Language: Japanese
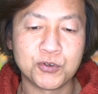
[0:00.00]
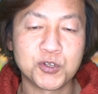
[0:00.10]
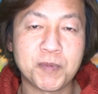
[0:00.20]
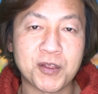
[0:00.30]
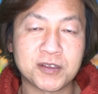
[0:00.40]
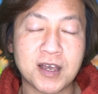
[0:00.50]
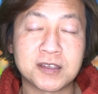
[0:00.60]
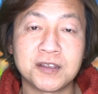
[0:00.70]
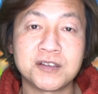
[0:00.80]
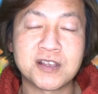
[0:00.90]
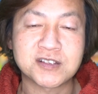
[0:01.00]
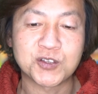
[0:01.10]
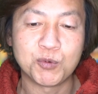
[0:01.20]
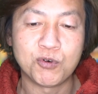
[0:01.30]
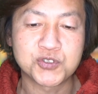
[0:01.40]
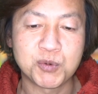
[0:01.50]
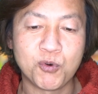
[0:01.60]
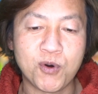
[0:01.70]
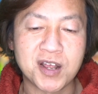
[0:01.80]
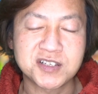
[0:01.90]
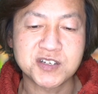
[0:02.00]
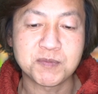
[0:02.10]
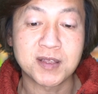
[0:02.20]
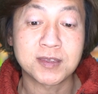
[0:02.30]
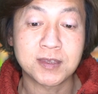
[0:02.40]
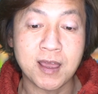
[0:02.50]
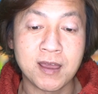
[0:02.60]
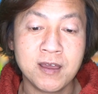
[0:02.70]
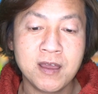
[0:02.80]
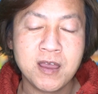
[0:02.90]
夜のパレあったんですけども、それも終わらせてしまって、